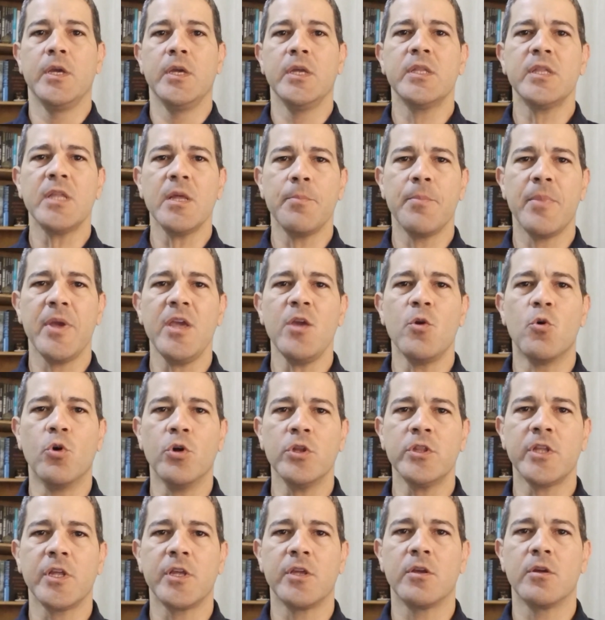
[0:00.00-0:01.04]
E também
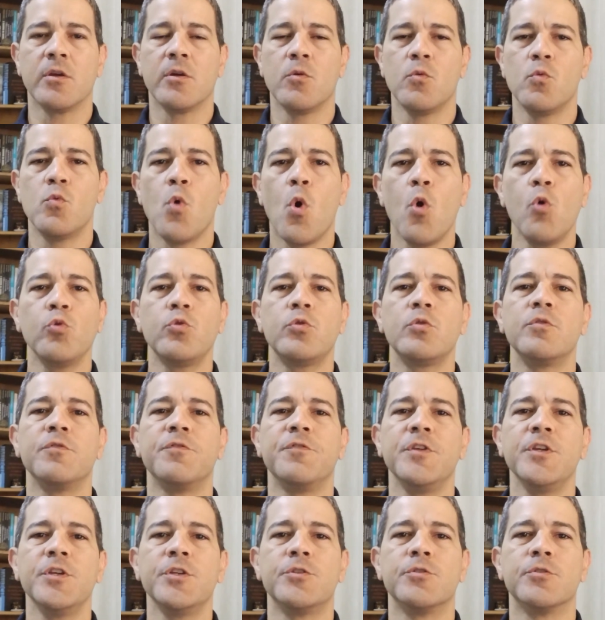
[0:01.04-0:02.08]
ontem, um outro
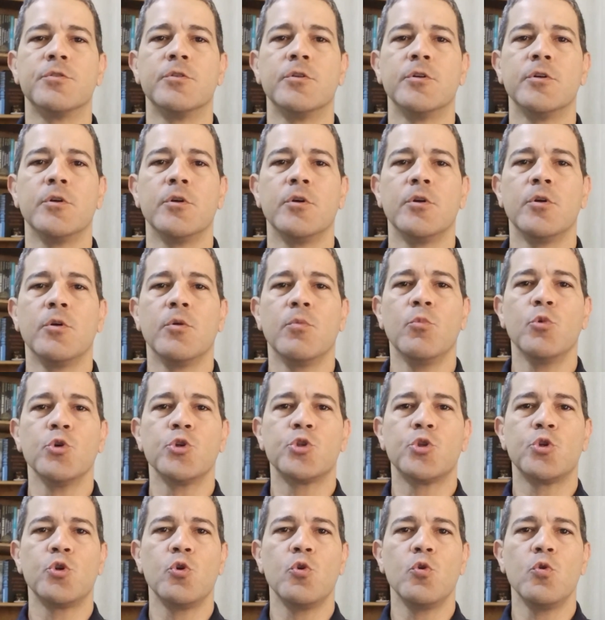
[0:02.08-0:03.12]
vídeo
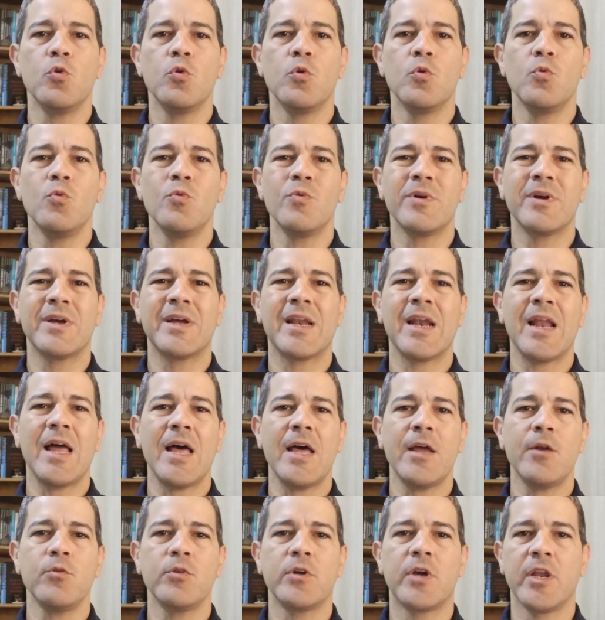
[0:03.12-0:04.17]
mostrou um
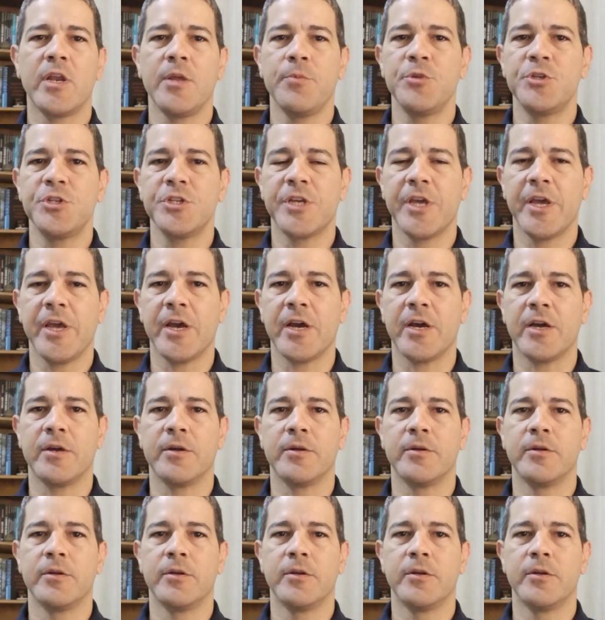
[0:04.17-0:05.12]
claro crime de guerra.